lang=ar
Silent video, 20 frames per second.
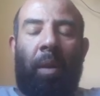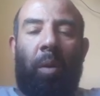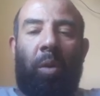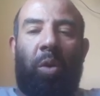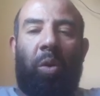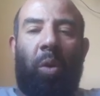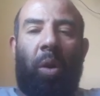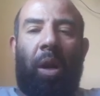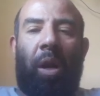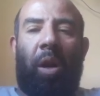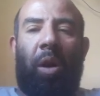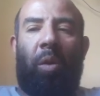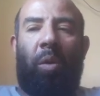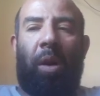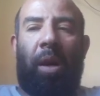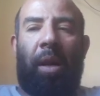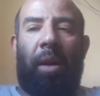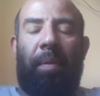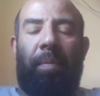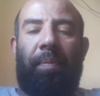السؤال
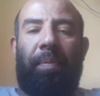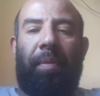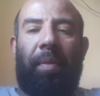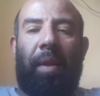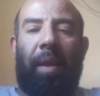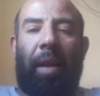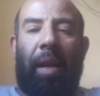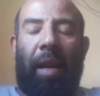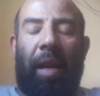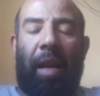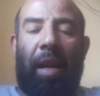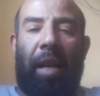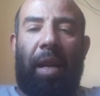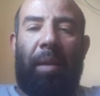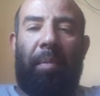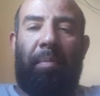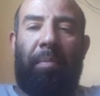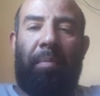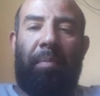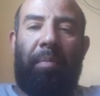هو
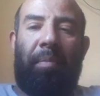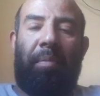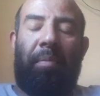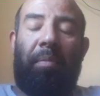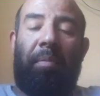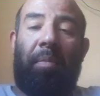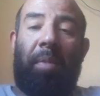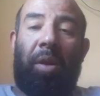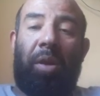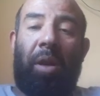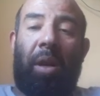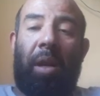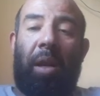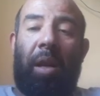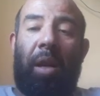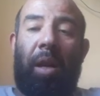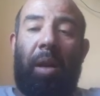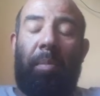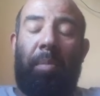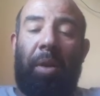الغنم ما شاء
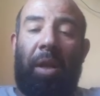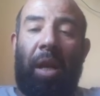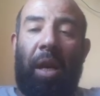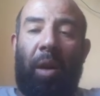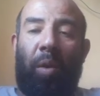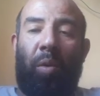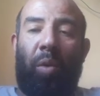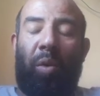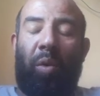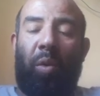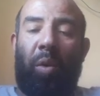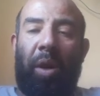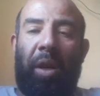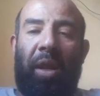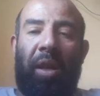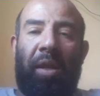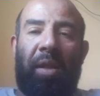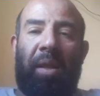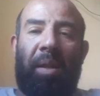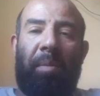الله بتاكل
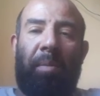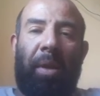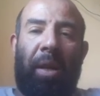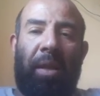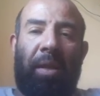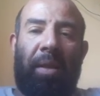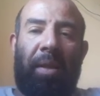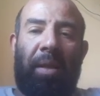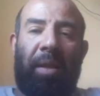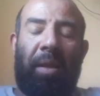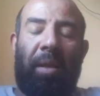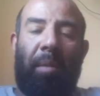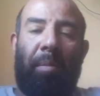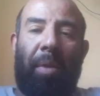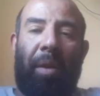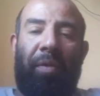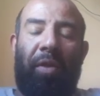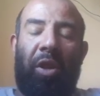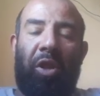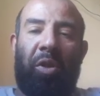كويس بس
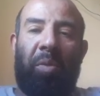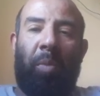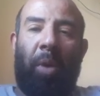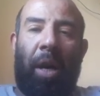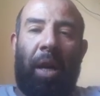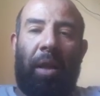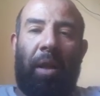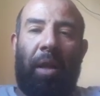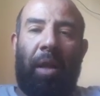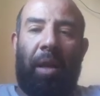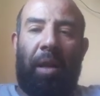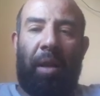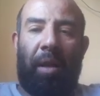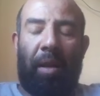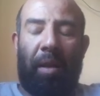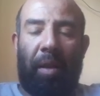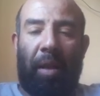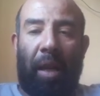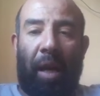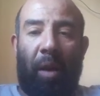مفيش معدل
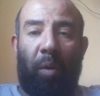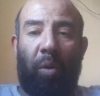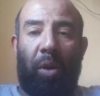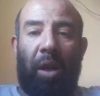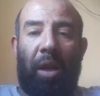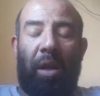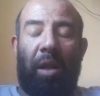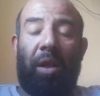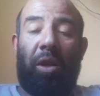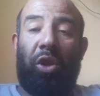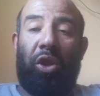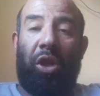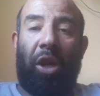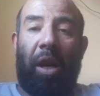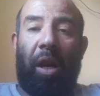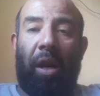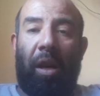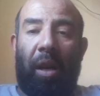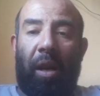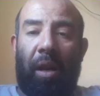تحويل
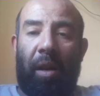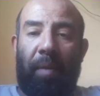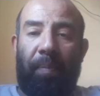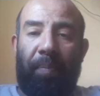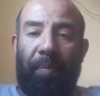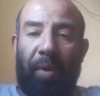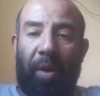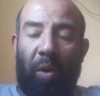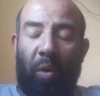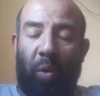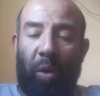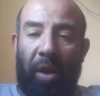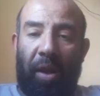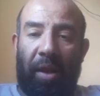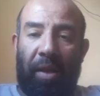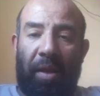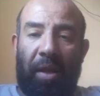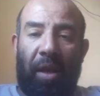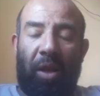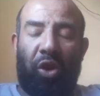الشهية
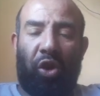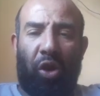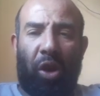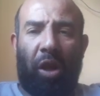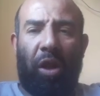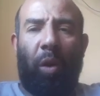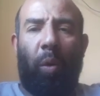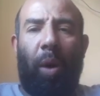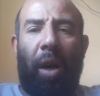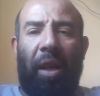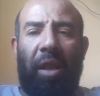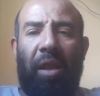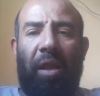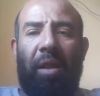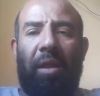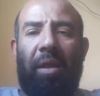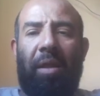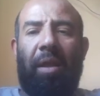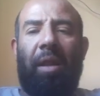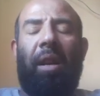كويسة الشرط الوحيد
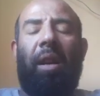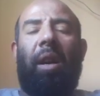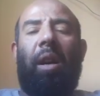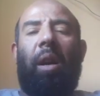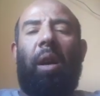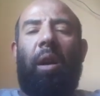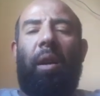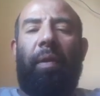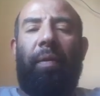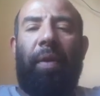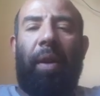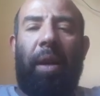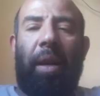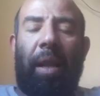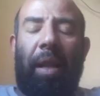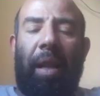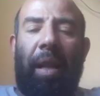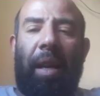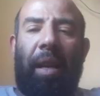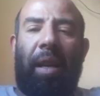
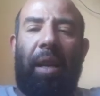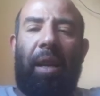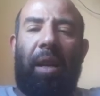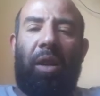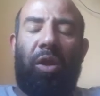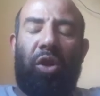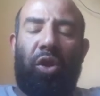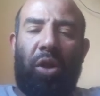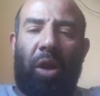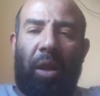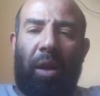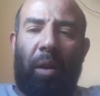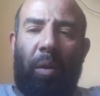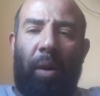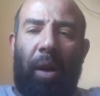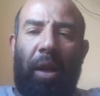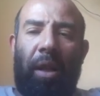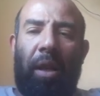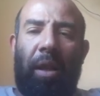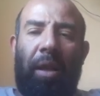فقط لا غير الشرط
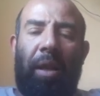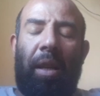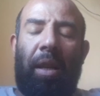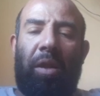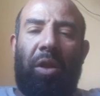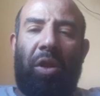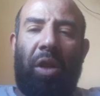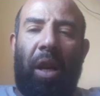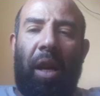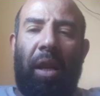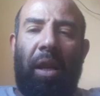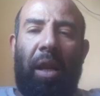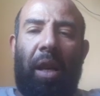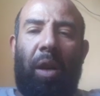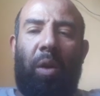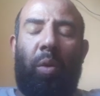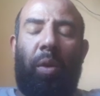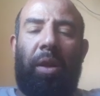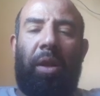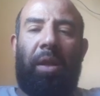الوحيد الشهية
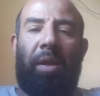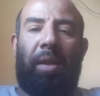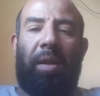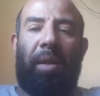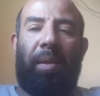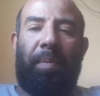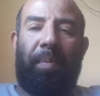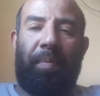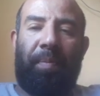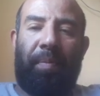كويسة